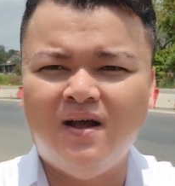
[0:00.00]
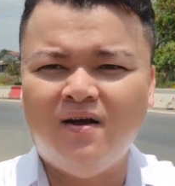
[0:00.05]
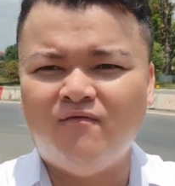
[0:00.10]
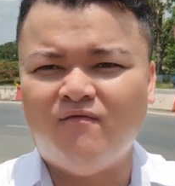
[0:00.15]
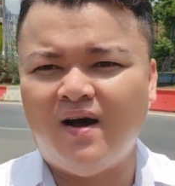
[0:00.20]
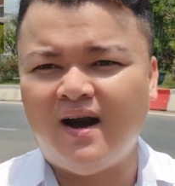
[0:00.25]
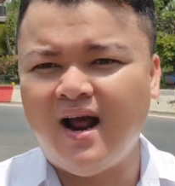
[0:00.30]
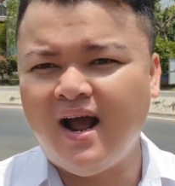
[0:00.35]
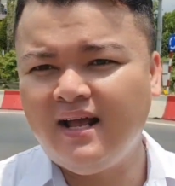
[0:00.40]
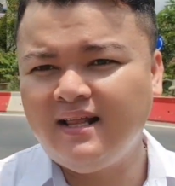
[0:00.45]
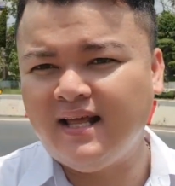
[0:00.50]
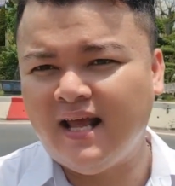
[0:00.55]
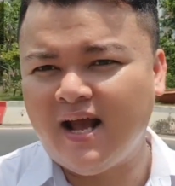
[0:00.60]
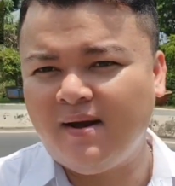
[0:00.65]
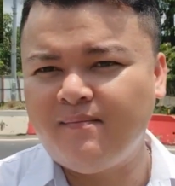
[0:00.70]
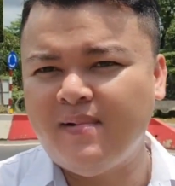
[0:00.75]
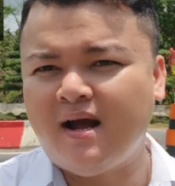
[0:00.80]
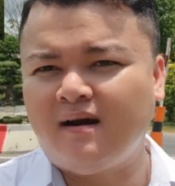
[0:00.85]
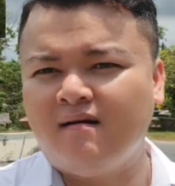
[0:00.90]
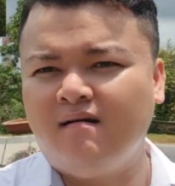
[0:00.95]
và đây thì
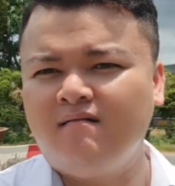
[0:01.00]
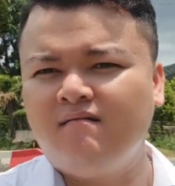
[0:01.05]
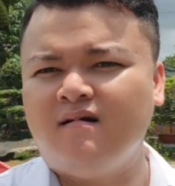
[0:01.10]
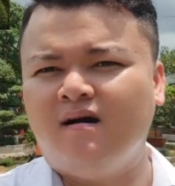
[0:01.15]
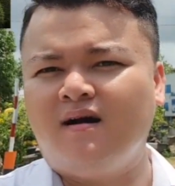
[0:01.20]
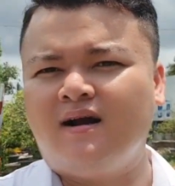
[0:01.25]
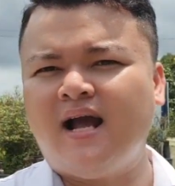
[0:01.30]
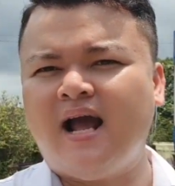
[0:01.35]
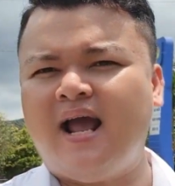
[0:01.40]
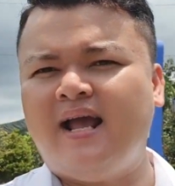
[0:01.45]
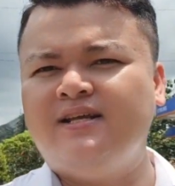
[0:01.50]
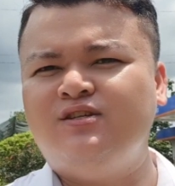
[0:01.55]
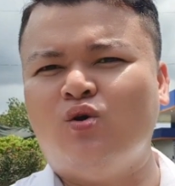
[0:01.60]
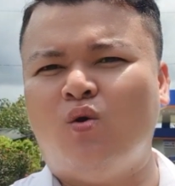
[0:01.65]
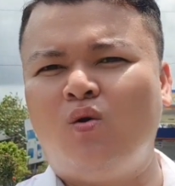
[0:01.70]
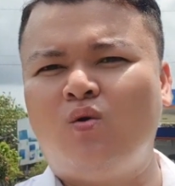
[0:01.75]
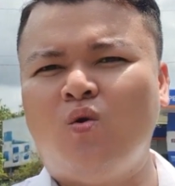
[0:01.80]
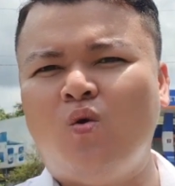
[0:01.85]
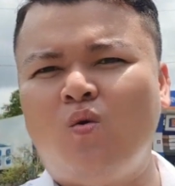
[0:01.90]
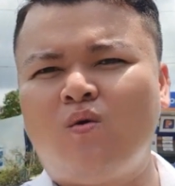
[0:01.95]
em đang đứng ở ngay
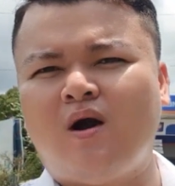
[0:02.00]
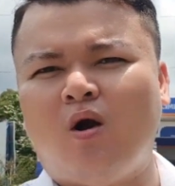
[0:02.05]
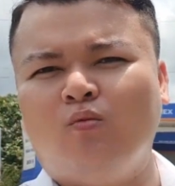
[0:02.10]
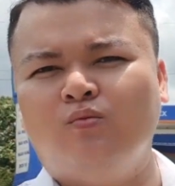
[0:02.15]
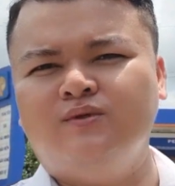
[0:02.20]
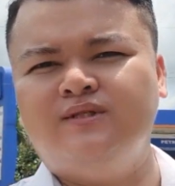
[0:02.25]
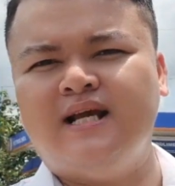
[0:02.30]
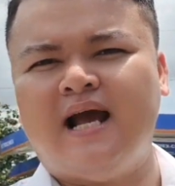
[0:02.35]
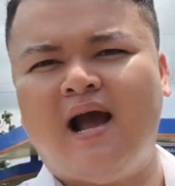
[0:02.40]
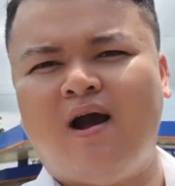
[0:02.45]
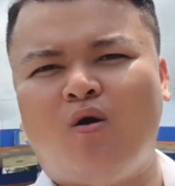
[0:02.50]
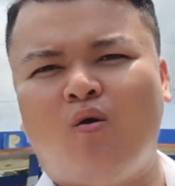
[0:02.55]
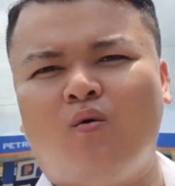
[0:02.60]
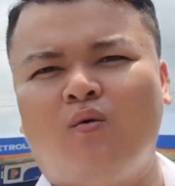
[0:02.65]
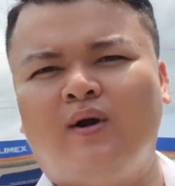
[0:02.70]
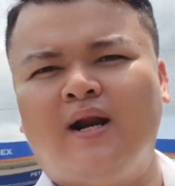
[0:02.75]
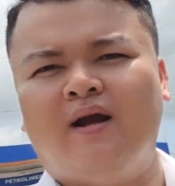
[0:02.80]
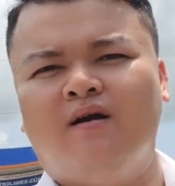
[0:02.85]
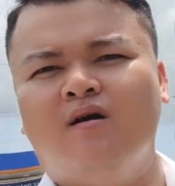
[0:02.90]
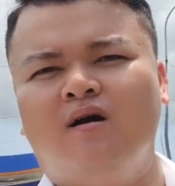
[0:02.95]
chỗ khu cổng chào
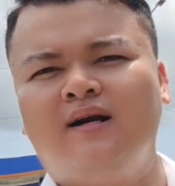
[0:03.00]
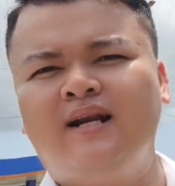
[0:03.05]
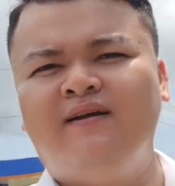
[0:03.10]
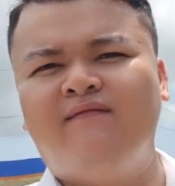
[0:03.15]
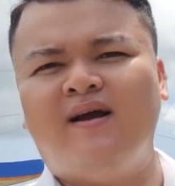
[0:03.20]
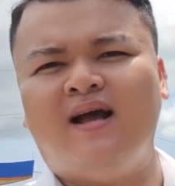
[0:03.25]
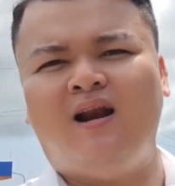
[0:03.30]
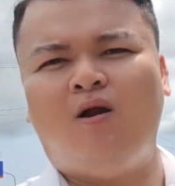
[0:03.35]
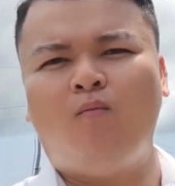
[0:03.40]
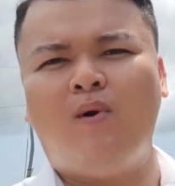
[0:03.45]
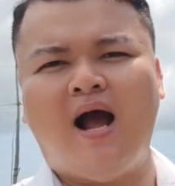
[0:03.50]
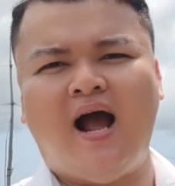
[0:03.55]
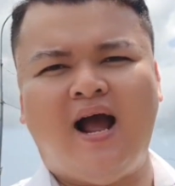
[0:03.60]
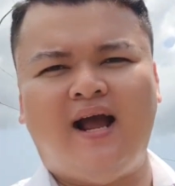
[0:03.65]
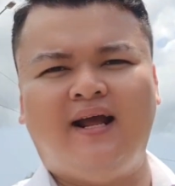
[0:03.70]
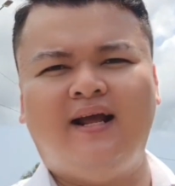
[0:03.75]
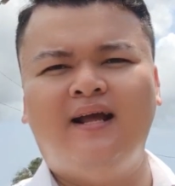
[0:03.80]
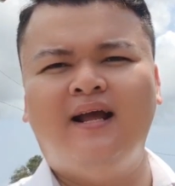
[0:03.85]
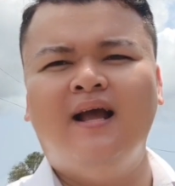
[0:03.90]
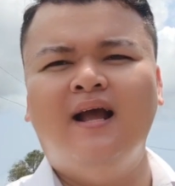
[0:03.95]
để hướng đi về Long
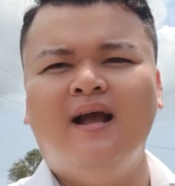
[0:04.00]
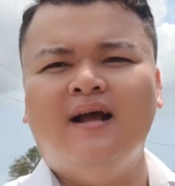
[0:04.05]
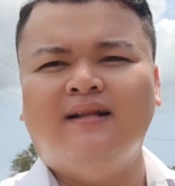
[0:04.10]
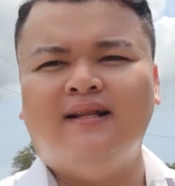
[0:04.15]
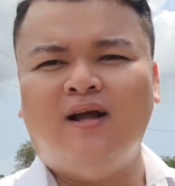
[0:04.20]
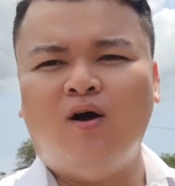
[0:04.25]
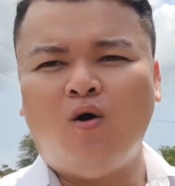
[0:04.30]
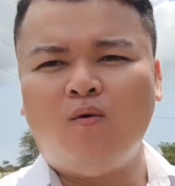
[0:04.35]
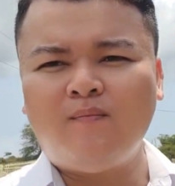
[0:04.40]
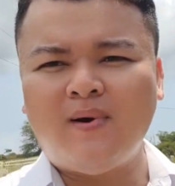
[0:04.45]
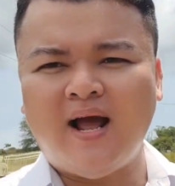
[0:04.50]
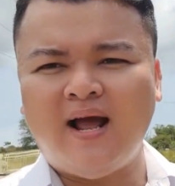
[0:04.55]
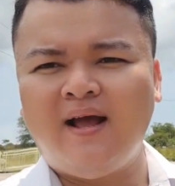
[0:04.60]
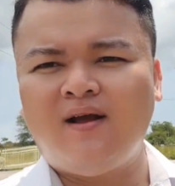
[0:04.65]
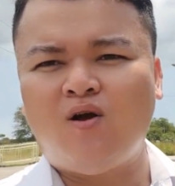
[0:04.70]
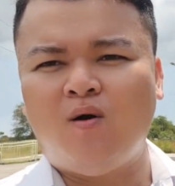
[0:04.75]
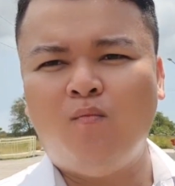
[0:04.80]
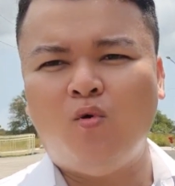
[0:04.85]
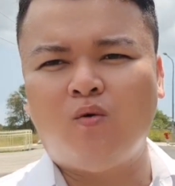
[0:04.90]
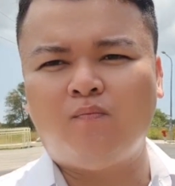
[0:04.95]
Hải Thì hôm nay
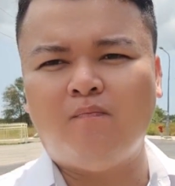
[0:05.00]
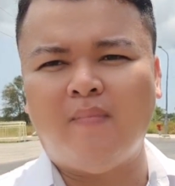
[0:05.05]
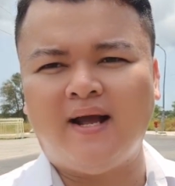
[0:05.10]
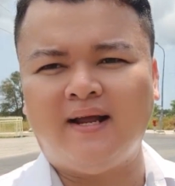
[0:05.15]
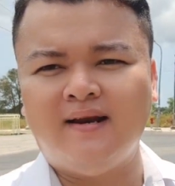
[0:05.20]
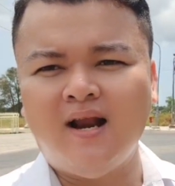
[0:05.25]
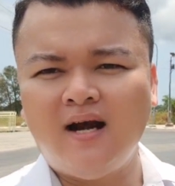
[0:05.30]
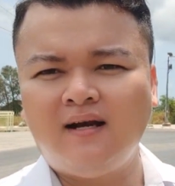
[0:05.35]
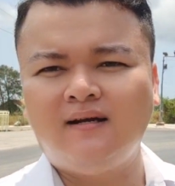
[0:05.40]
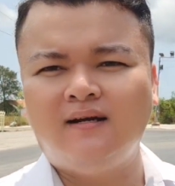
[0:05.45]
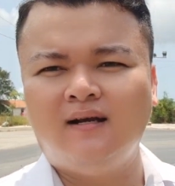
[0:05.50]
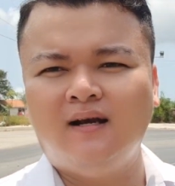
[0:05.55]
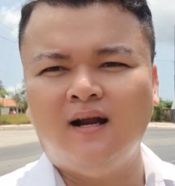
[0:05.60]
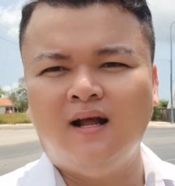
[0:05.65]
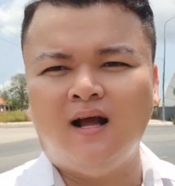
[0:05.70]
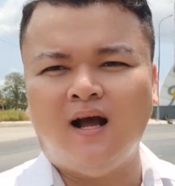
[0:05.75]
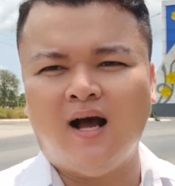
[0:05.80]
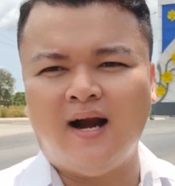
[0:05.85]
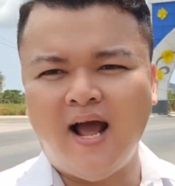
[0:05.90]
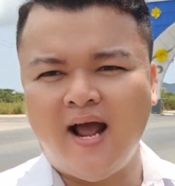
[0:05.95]
có một mảnh đất
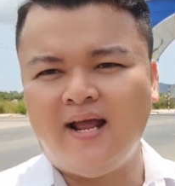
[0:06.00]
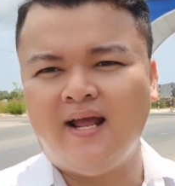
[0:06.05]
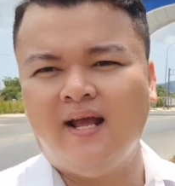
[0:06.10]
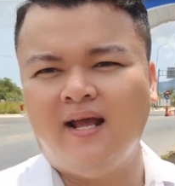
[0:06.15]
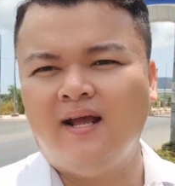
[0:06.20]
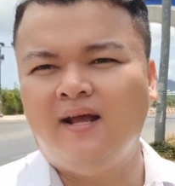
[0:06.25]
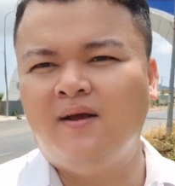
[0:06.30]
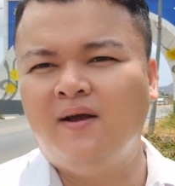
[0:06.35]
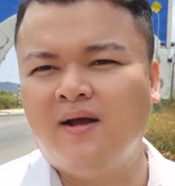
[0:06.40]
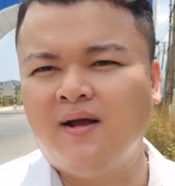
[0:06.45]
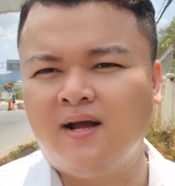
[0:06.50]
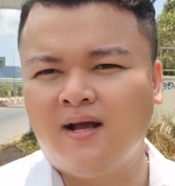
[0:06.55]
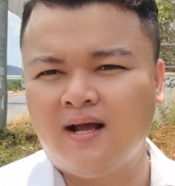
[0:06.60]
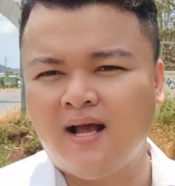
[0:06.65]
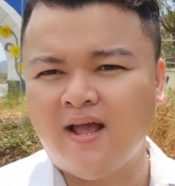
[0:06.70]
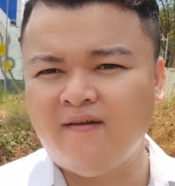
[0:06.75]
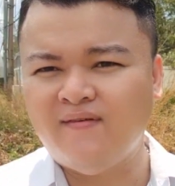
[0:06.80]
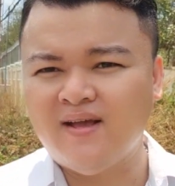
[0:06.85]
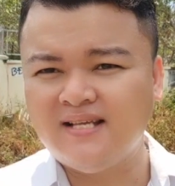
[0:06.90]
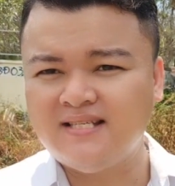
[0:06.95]
ở đây
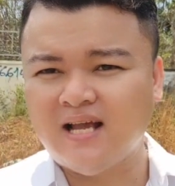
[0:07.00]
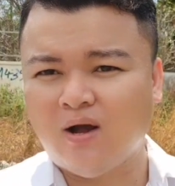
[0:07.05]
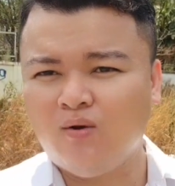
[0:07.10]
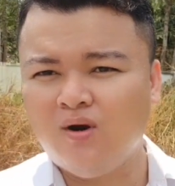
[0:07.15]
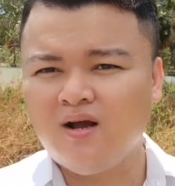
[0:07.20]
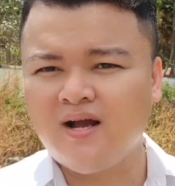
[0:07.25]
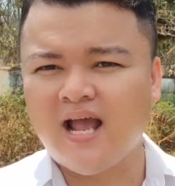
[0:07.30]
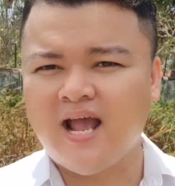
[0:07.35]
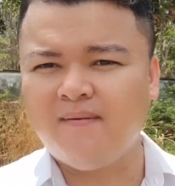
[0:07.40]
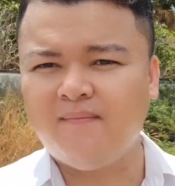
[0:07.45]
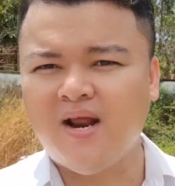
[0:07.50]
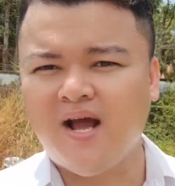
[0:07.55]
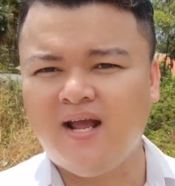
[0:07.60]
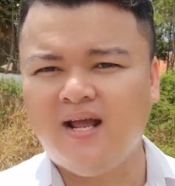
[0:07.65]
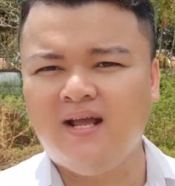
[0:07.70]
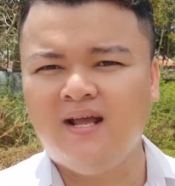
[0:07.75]
Ngay phía sau lưng em đây